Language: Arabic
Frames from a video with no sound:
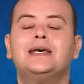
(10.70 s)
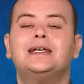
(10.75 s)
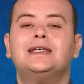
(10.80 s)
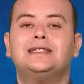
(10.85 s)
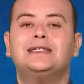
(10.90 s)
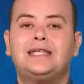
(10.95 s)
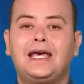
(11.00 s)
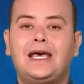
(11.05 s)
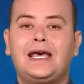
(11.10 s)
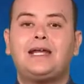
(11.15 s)

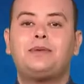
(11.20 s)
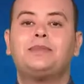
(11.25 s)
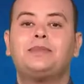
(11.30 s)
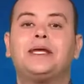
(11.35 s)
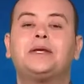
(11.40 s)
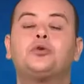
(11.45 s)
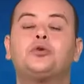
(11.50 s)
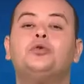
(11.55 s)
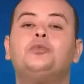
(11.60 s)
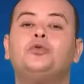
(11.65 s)
صحة
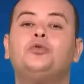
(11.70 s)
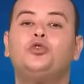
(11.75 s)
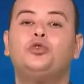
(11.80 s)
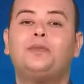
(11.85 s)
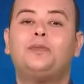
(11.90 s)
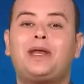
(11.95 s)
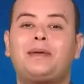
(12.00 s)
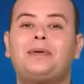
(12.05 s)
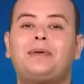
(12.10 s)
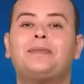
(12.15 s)
رمضانكم
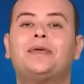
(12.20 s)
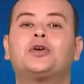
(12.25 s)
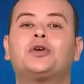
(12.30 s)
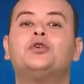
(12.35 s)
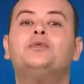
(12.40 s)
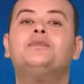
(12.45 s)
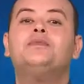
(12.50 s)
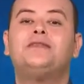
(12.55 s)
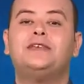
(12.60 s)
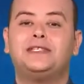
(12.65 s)
ومرحبا
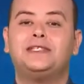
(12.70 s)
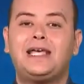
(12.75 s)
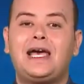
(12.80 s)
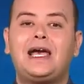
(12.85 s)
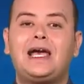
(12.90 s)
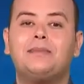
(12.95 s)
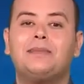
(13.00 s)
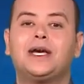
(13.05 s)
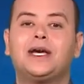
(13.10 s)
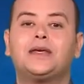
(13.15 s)
بكم في
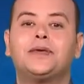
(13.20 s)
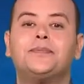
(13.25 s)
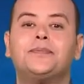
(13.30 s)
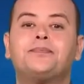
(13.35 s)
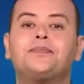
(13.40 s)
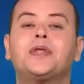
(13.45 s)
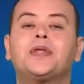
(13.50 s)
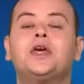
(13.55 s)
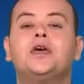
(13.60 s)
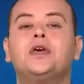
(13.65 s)
صحة ماج
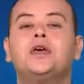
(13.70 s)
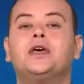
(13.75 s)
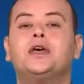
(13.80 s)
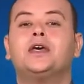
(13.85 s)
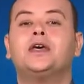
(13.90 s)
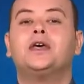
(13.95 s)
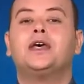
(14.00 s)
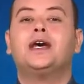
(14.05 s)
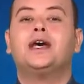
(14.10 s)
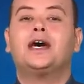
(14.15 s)

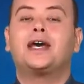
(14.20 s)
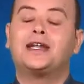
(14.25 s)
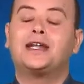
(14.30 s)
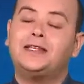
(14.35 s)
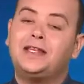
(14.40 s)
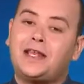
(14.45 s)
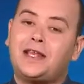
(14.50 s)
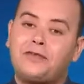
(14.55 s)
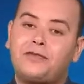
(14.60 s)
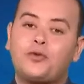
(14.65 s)

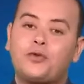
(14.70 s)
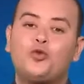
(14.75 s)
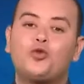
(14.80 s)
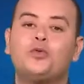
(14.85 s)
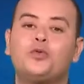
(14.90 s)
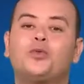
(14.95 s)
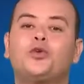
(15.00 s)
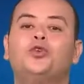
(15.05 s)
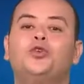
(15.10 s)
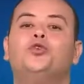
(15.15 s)
رانا
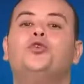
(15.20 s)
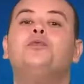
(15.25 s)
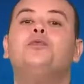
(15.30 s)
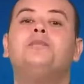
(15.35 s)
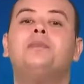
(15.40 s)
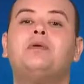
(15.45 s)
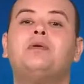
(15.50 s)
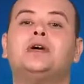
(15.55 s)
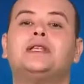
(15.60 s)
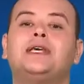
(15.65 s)
نرافقكم كل
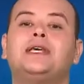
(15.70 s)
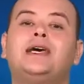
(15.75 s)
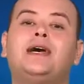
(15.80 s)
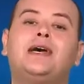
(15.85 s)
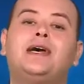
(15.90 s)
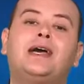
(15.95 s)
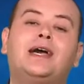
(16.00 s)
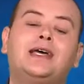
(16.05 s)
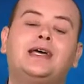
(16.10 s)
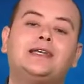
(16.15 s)
يوم مواضيع
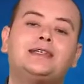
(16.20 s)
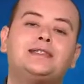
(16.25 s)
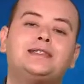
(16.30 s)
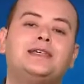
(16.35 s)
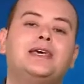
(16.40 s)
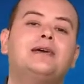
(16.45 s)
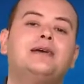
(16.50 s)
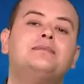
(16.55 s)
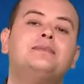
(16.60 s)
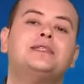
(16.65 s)
على
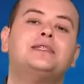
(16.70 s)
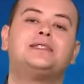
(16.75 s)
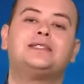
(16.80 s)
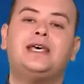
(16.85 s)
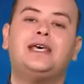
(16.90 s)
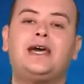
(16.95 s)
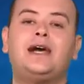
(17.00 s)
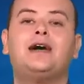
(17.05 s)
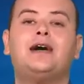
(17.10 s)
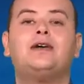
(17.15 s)
الصيام
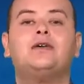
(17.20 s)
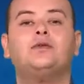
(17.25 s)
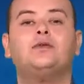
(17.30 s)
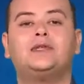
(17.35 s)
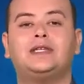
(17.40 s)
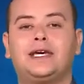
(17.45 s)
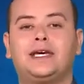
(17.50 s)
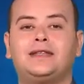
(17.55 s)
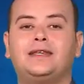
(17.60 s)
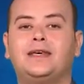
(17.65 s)
الصحة
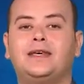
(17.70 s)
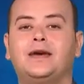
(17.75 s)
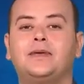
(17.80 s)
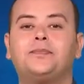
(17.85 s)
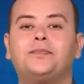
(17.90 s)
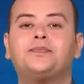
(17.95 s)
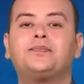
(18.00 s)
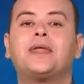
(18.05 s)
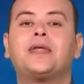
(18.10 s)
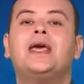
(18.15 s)
والتغذية
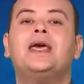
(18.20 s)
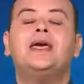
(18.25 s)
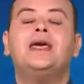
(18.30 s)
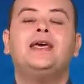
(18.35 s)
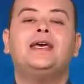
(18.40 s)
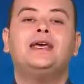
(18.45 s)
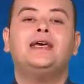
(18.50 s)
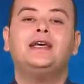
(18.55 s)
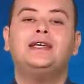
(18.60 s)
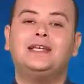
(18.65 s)

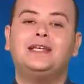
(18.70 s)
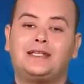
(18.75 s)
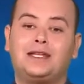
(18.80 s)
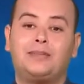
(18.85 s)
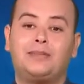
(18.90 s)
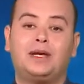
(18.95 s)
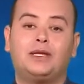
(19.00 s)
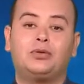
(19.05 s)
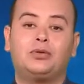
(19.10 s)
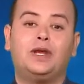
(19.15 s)
إذا
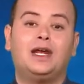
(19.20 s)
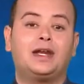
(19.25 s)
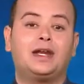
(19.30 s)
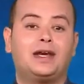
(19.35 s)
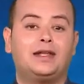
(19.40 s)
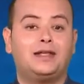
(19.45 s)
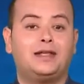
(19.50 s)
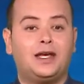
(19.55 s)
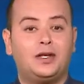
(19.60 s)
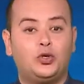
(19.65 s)
تابعتوا
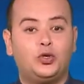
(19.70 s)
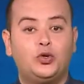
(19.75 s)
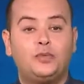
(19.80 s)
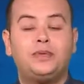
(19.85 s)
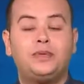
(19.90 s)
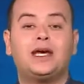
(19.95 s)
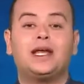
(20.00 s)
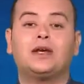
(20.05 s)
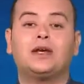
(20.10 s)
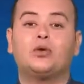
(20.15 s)
الحلقة تاع
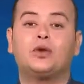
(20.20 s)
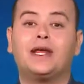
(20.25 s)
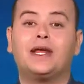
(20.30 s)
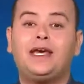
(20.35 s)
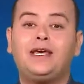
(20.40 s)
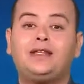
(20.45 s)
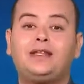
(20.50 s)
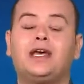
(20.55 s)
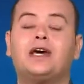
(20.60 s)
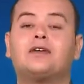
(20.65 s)
اليوم راكم
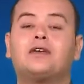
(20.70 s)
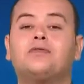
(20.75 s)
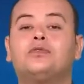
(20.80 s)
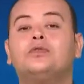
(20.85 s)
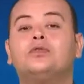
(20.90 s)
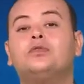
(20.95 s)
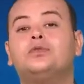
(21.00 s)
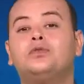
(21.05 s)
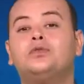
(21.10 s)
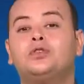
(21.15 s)
رايحين
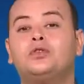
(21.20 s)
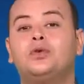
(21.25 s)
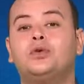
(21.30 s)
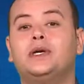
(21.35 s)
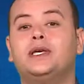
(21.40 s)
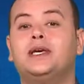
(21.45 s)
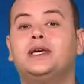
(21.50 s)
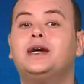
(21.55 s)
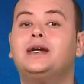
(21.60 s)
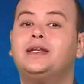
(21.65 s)
تعرفوا وشنو
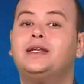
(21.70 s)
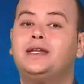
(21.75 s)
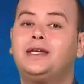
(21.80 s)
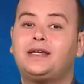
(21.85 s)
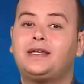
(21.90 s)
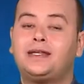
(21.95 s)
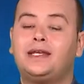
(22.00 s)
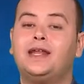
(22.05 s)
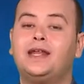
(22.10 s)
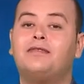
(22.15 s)
هي
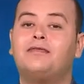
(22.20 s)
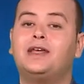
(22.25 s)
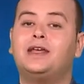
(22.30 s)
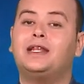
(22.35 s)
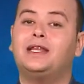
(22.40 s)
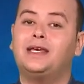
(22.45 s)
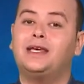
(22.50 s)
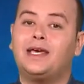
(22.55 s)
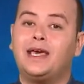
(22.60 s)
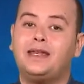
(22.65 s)
الاختلافات
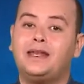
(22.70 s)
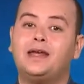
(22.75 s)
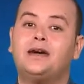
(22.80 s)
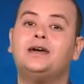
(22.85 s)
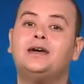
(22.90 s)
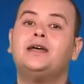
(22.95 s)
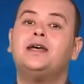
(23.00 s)
اللي كاينة